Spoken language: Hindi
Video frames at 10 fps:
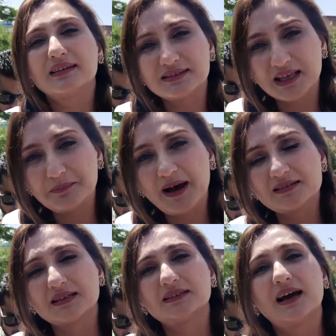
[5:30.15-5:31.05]
किसके
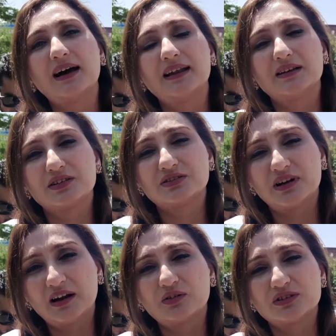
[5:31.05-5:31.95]
पास इख्तियार है
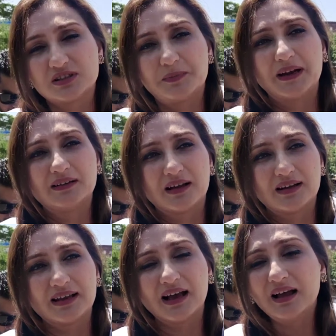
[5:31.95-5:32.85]
रजिस्ट्रार को सस्पेंड
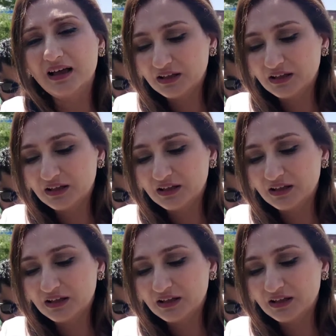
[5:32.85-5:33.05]
करने का